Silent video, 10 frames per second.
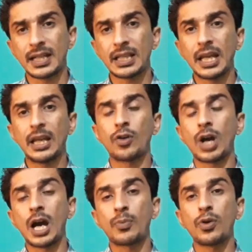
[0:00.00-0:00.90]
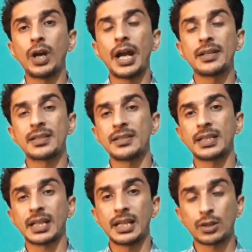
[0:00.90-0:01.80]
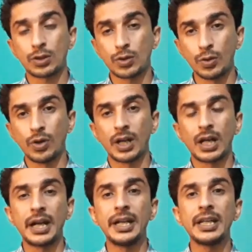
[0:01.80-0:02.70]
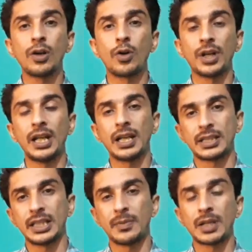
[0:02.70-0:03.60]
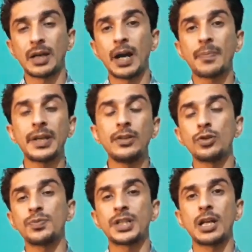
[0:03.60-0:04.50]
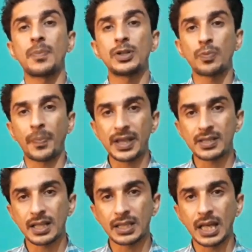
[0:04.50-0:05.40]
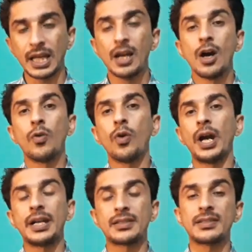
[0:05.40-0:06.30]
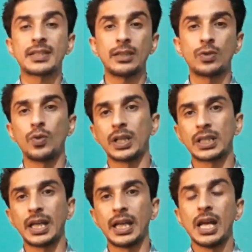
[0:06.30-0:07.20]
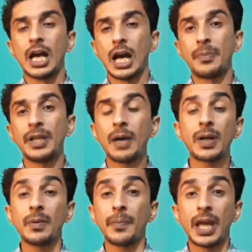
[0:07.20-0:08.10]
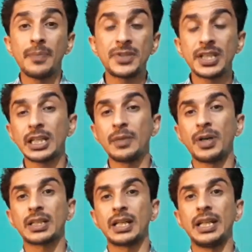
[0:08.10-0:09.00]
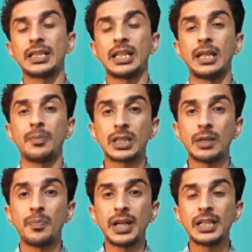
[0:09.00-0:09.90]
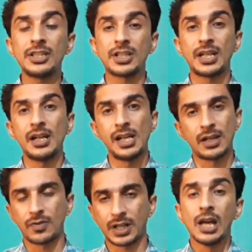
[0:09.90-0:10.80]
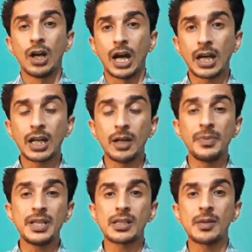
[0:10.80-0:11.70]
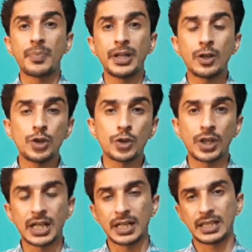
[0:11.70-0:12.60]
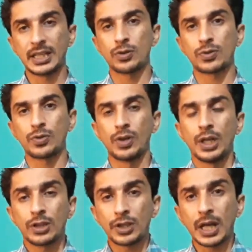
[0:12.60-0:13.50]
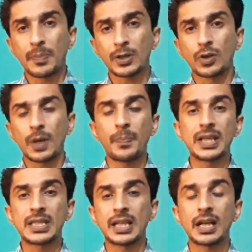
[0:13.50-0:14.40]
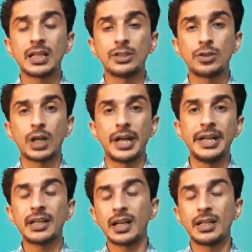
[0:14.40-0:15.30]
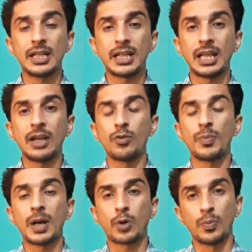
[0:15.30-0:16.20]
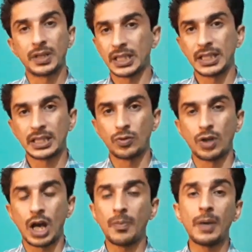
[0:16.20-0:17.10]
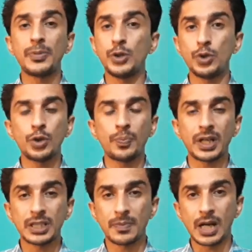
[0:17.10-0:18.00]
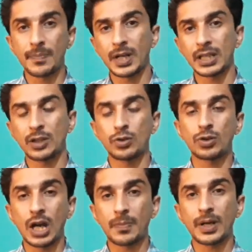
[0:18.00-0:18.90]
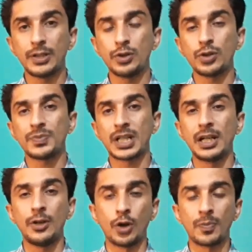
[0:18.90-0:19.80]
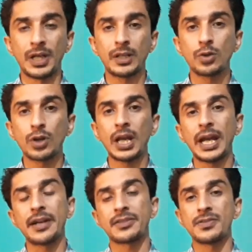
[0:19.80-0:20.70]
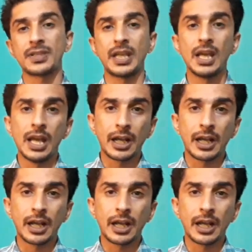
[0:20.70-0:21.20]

रहता है और आपको एडसेंस के थ्रू अर्निंग होने लगती है मतलब आपके यूट्यूब चैनल पर जो पैसा आता है वो एडसेंस के थ्रू आता है अब यहाँ पर हम एम की बात कर लेते हैं मतलब मल्टी चैनल नेटवर्क की अगर हम इस कंपनी को ज्वाइन करते हैं दोस्तों तो यहाँ पर थोड़ा पैसे का जो अर्निंग का डिटेल है वो मैं आपको बता देता हूँ अब आप यूट्यूब पर जब काम करते हो तो आपका यूट्यूब चैनल नॉर्मली गूगल एडसन से